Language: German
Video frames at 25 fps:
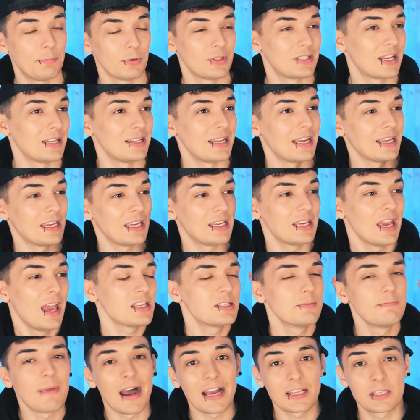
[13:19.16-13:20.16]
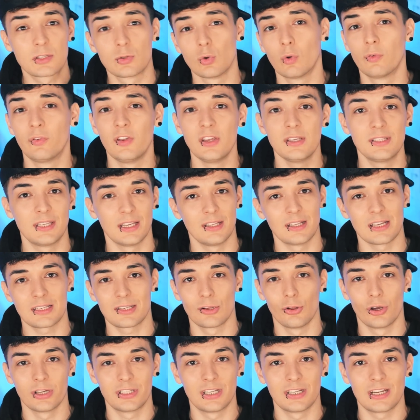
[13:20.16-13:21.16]
habe. Und dann denke ich, es macht so viel Sinn, dass
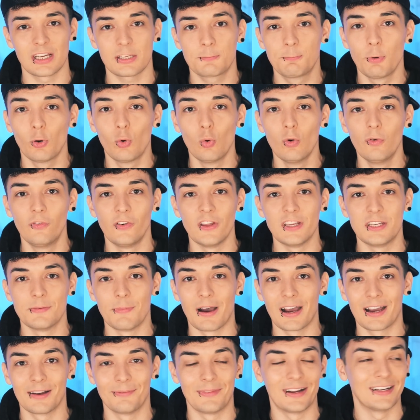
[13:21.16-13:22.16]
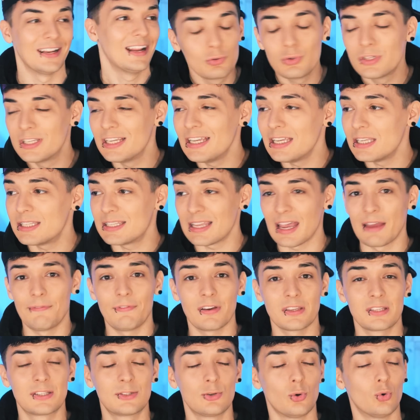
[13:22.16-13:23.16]
Leute das beruflich machen, Mann. Du siehst
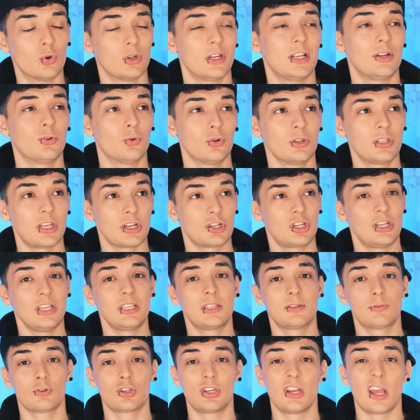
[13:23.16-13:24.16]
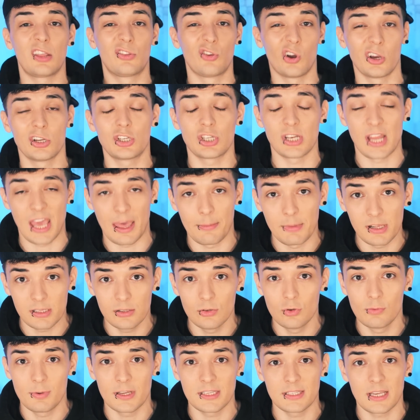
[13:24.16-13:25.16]
einfach so einen Unterschied zwischen der deutschen
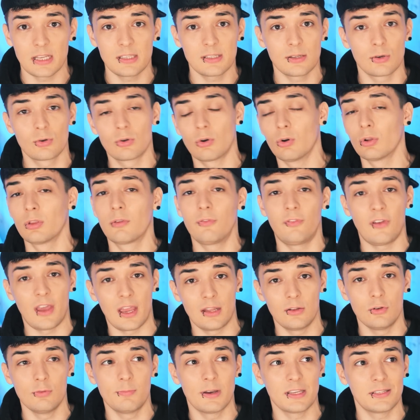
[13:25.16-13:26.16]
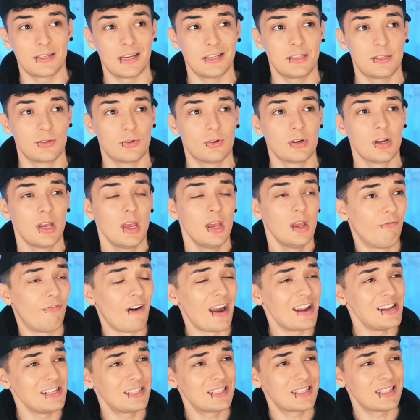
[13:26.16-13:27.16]
Hamilton-Übersetzung und Fan-Übersetzung,
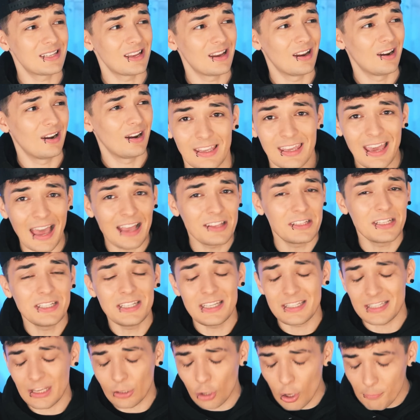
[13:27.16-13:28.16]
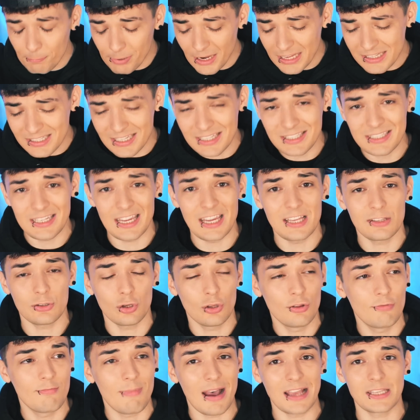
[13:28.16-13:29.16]
weil es gerade in dieser Komplexität
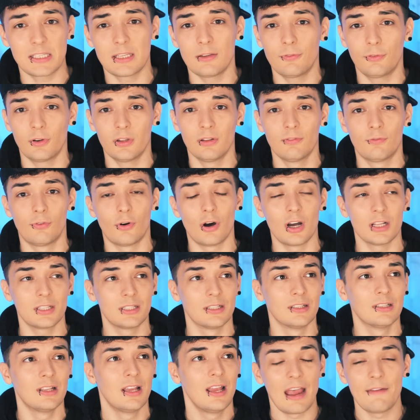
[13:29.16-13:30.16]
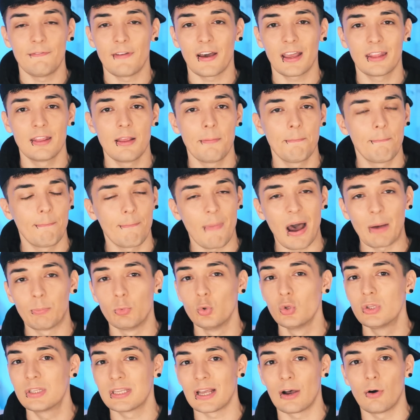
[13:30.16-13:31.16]
und Masse von Worten einfach eine
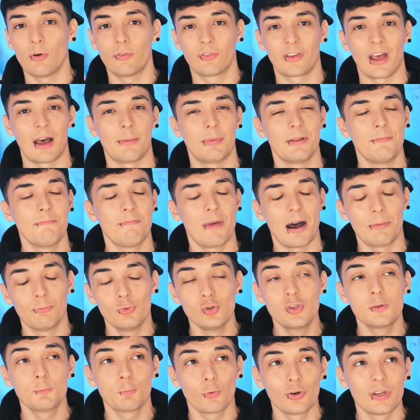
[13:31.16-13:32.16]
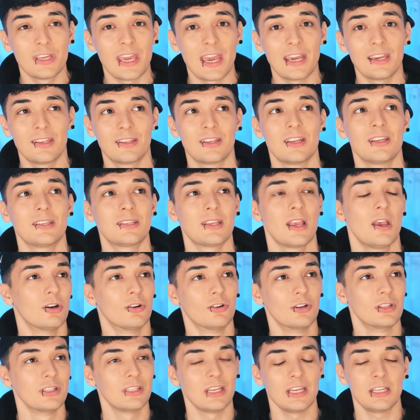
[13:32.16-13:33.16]
Mammutsaufgabe, ein Mammutsprojekt ist
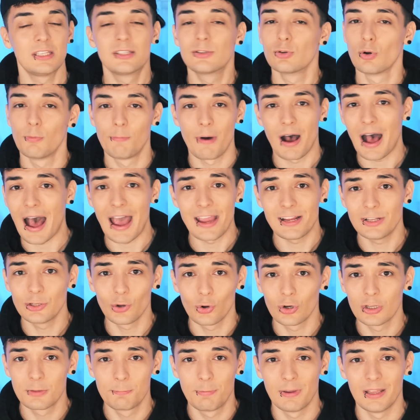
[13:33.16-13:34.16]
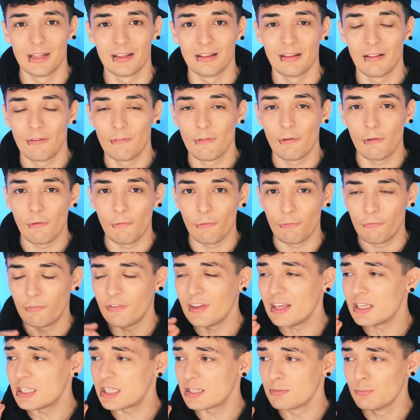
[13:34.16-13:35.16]
und ich so beeindruckt bin,
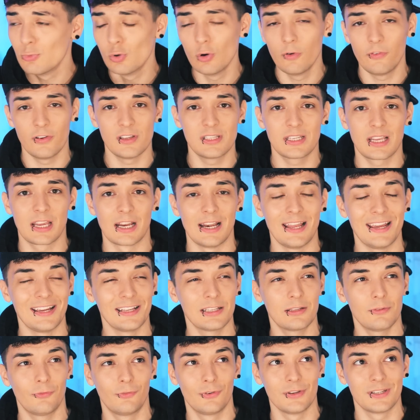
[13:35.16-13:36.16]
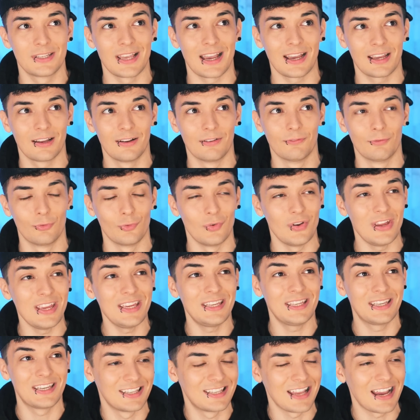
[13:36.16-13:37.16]
wie smooth es klingt für Sachen, wo
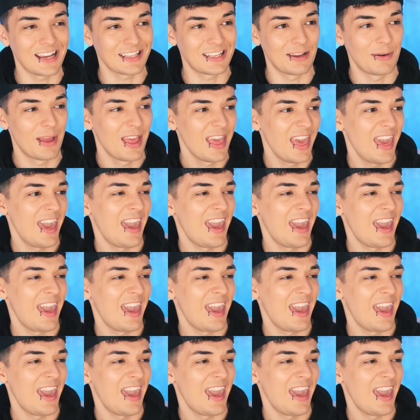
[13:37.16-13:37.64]
ich gedacht habe,